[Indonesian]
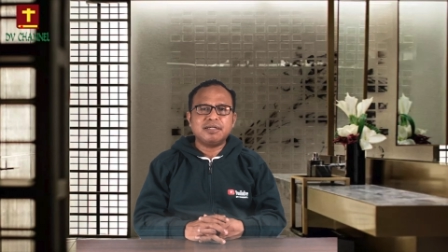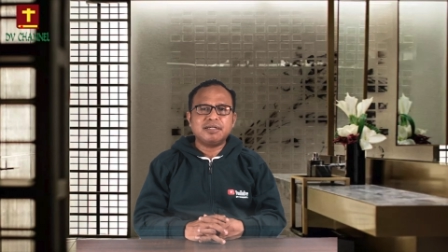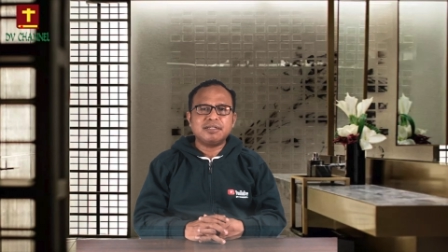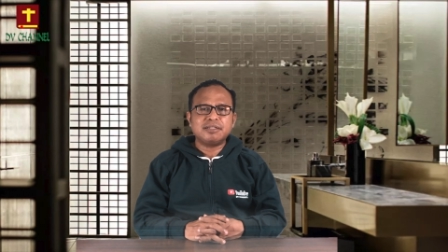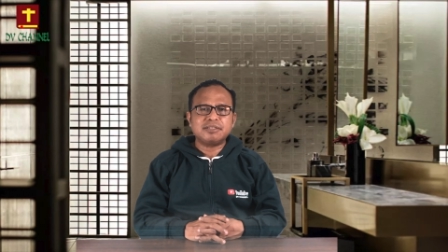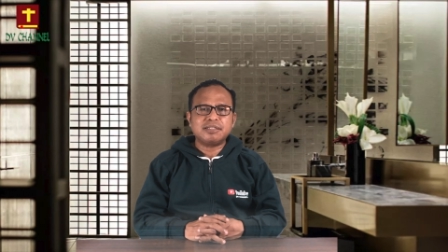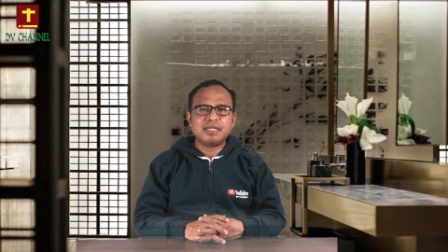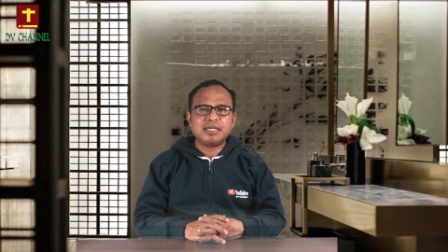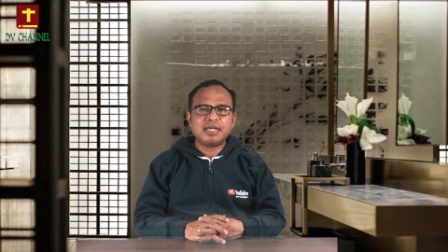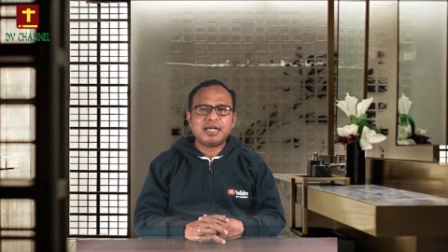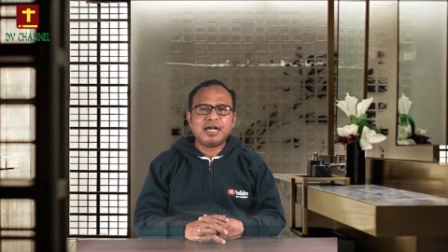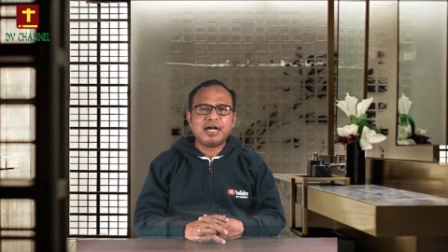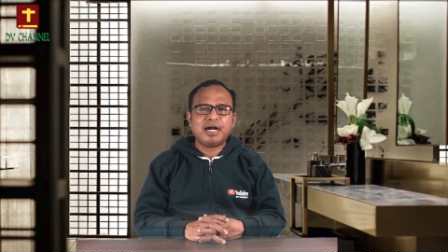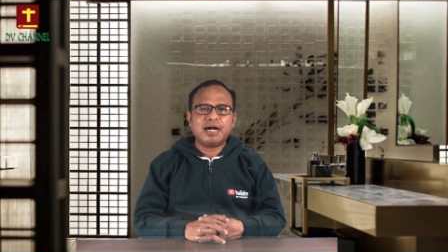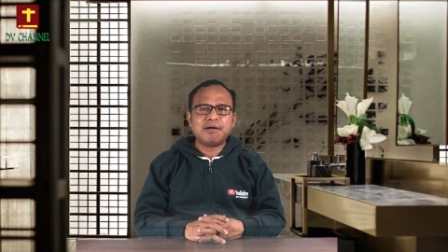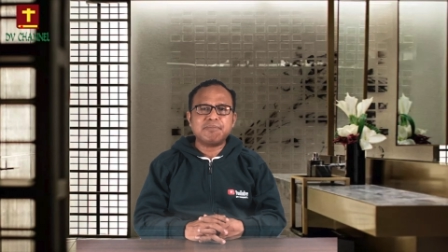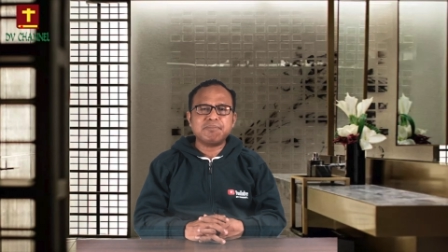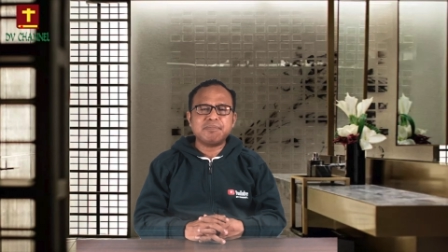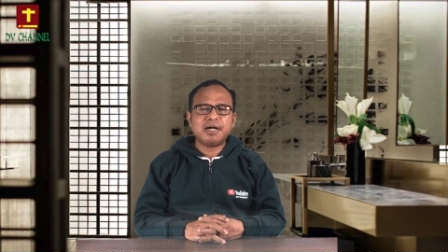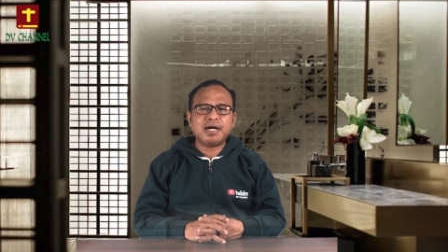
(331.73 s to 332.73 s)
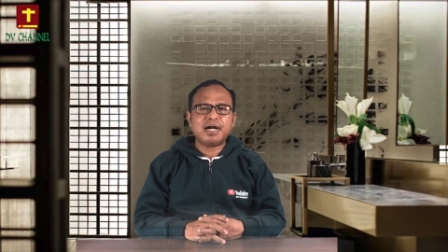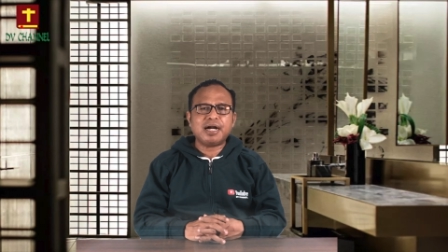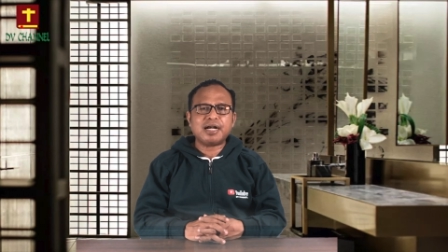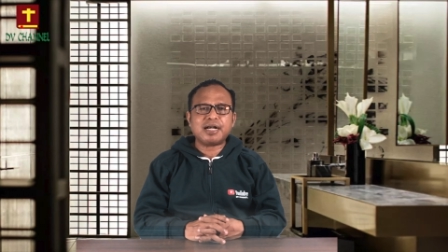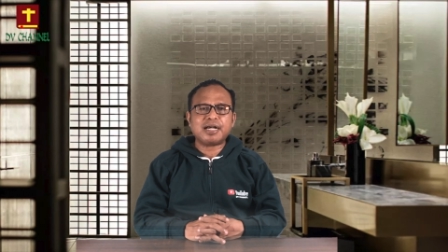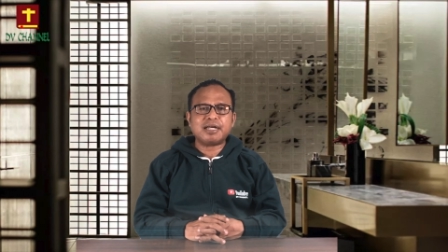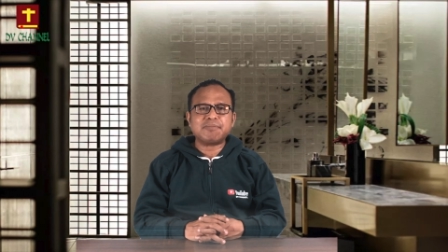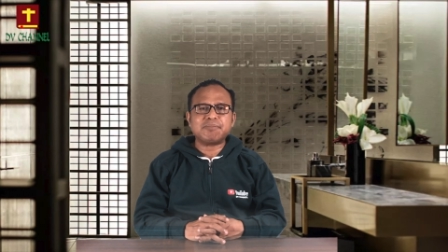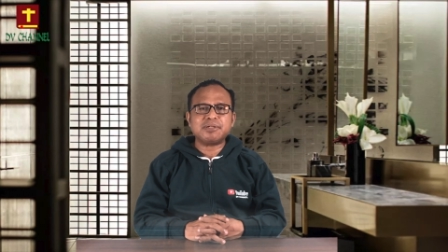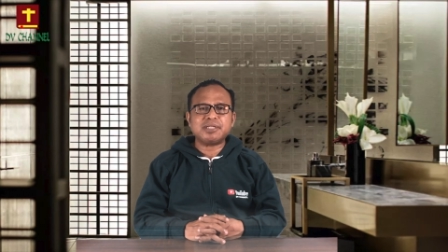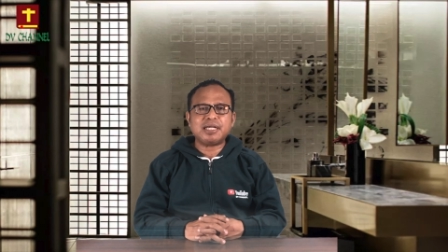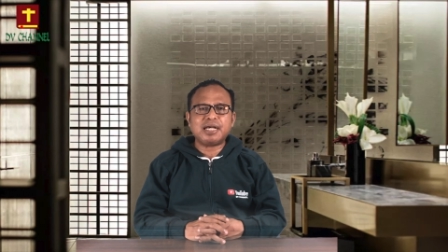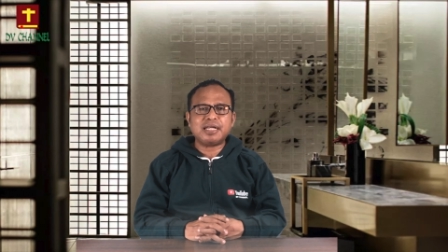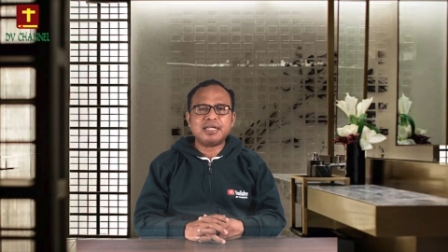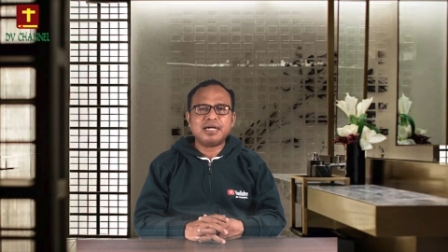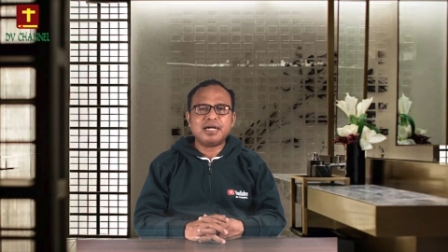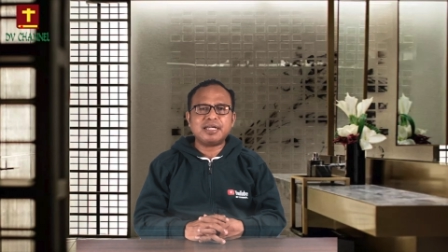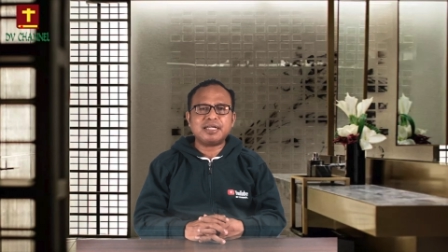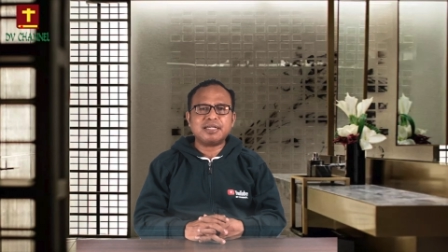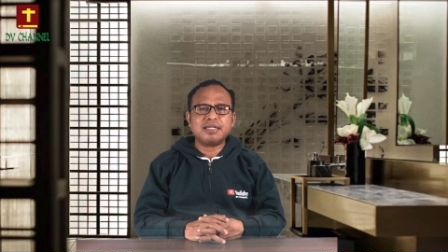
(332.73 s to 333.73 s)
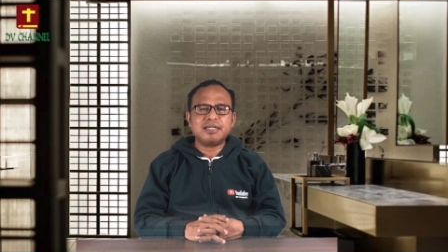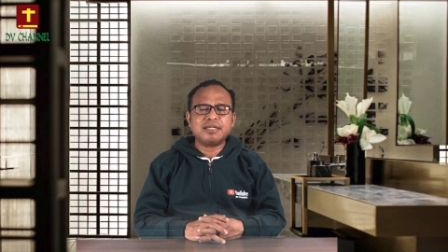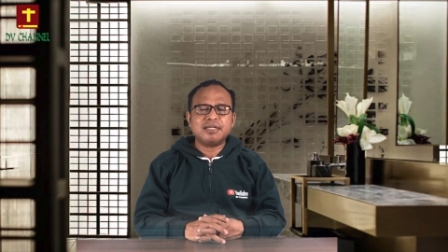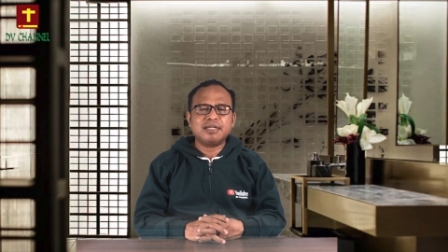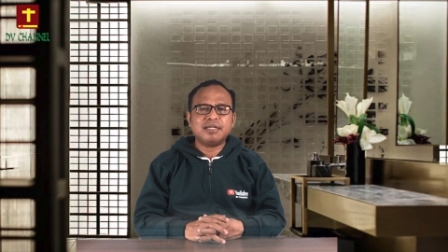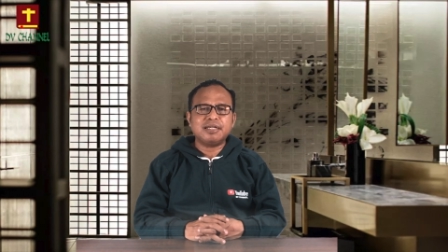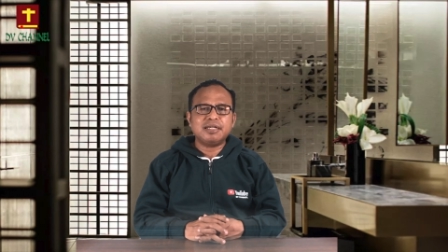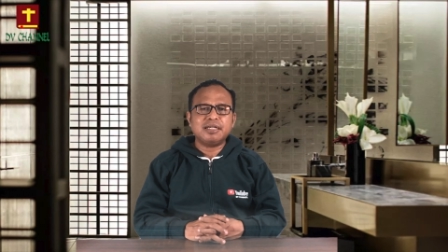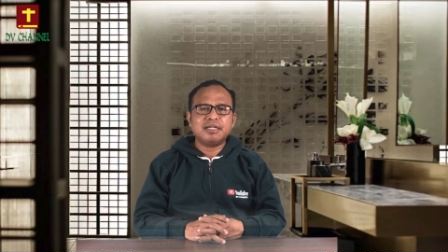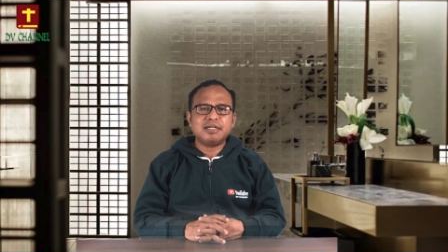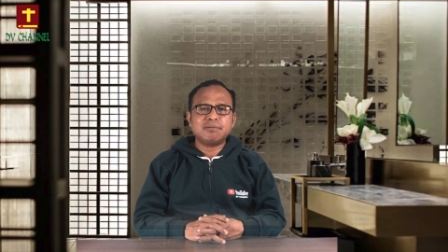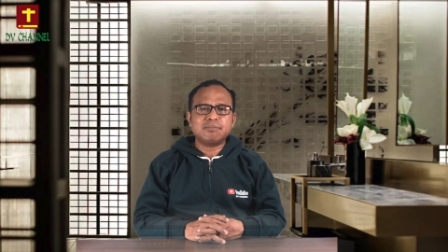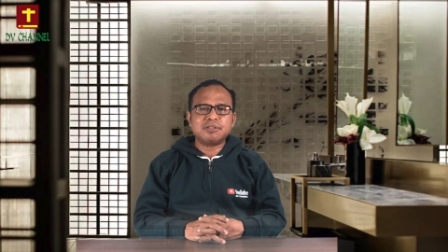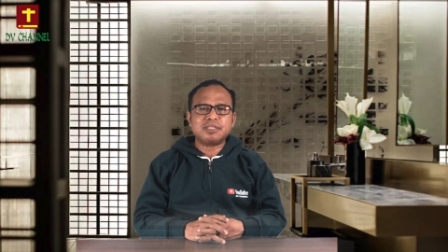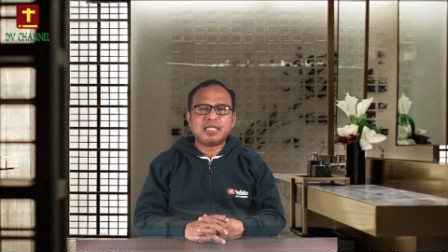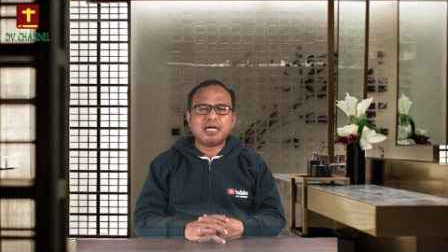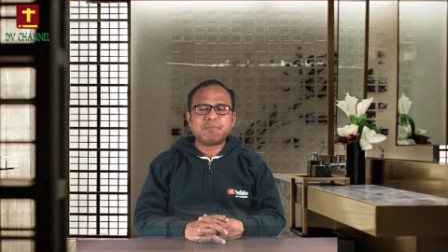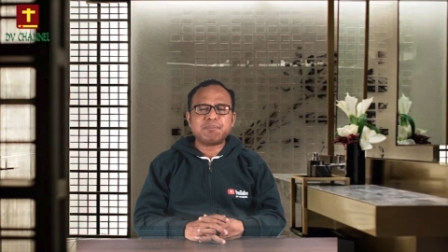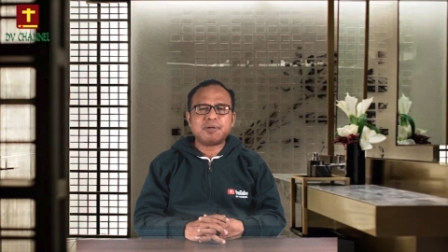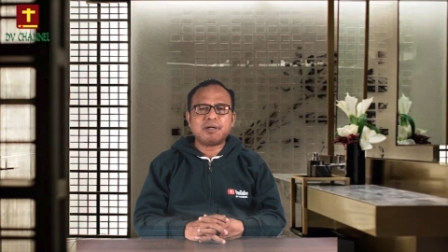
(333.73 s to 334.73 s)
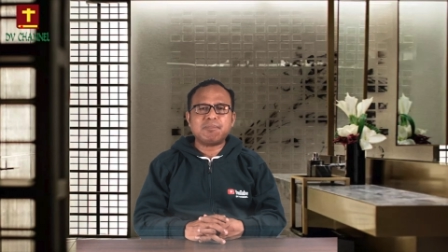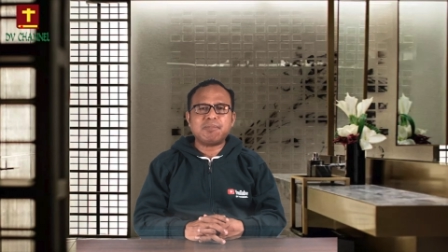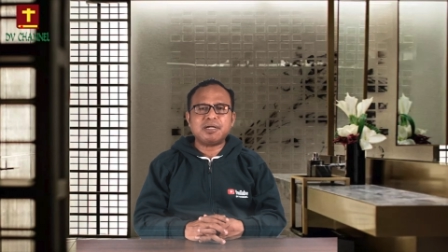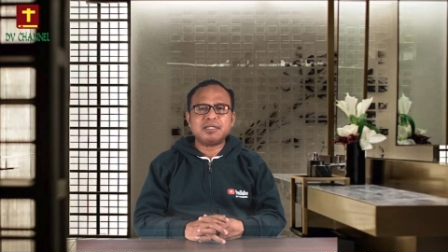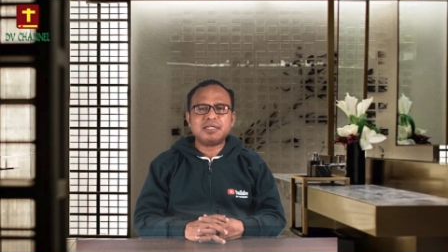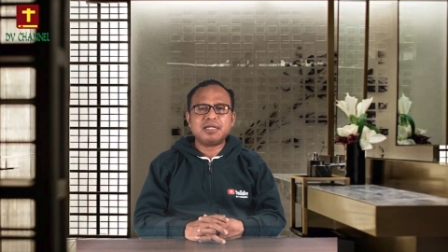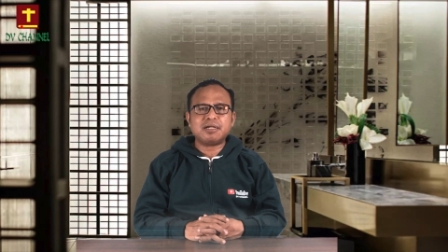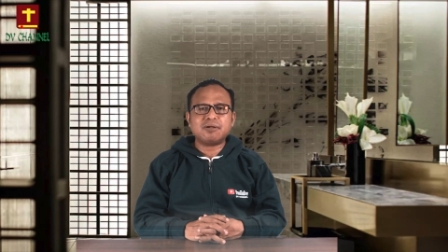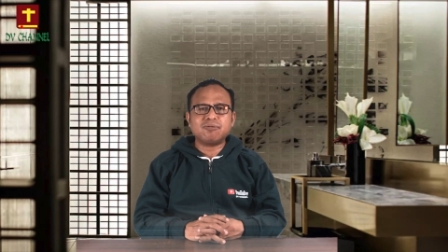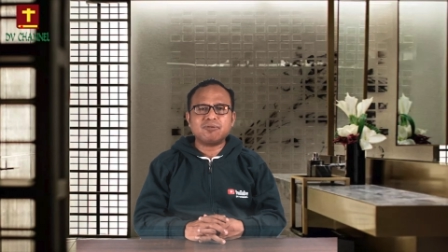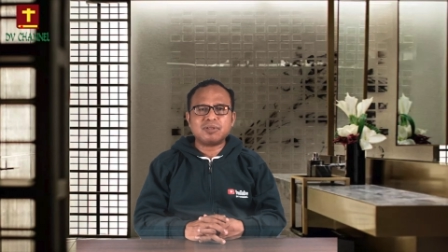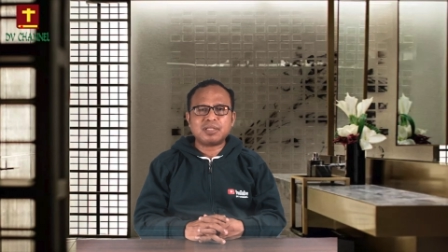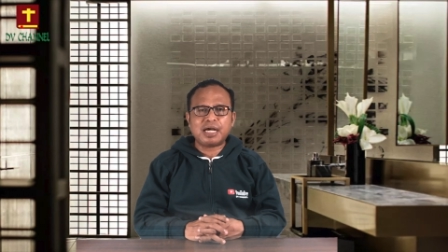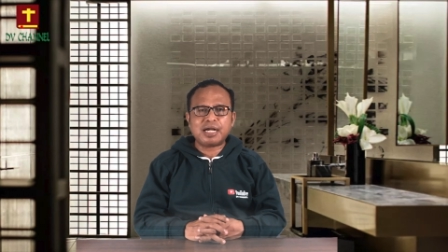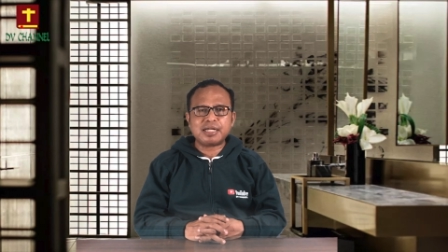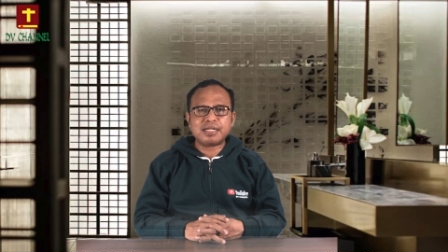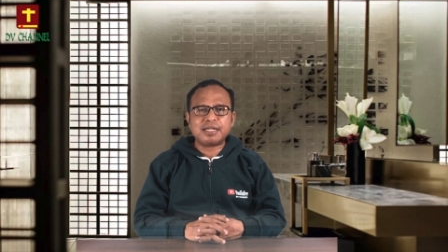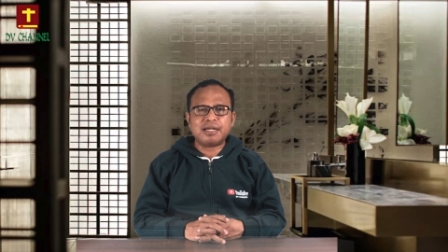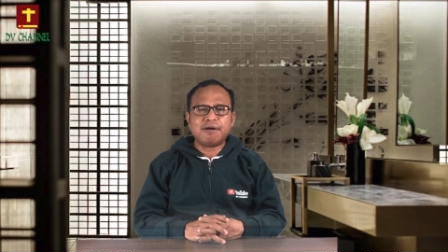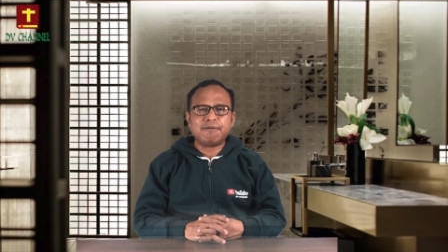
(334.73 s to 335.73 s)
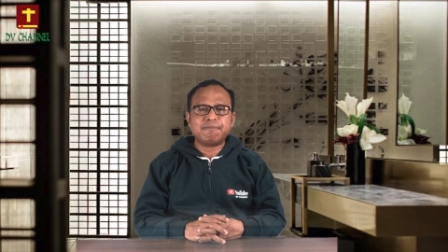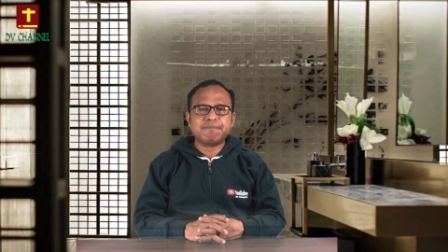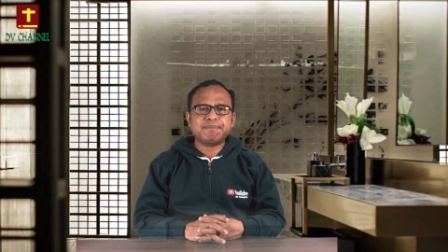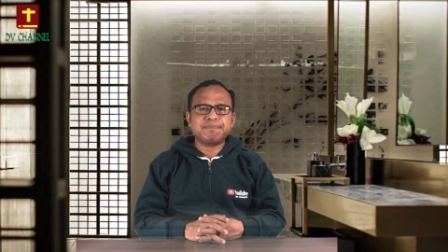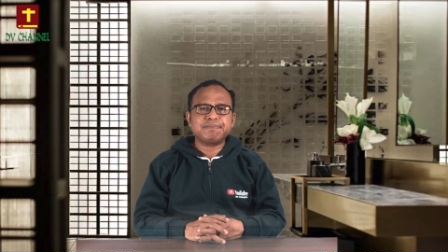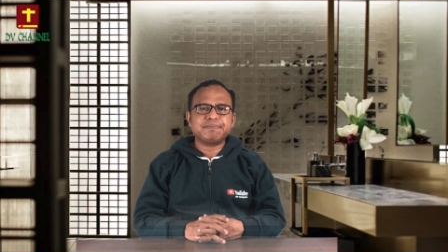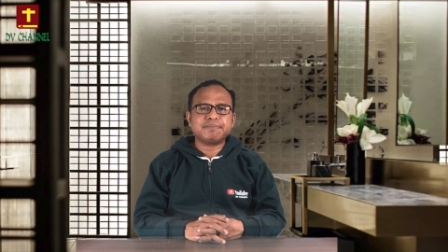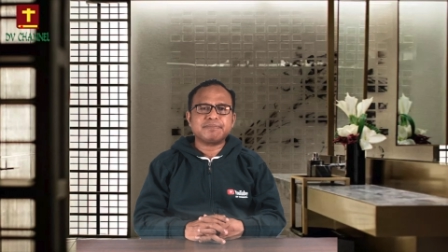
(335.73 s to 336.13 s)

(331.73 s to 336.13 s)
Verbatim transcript: sehingga hamba akan menyadari betapa banyak hutangnya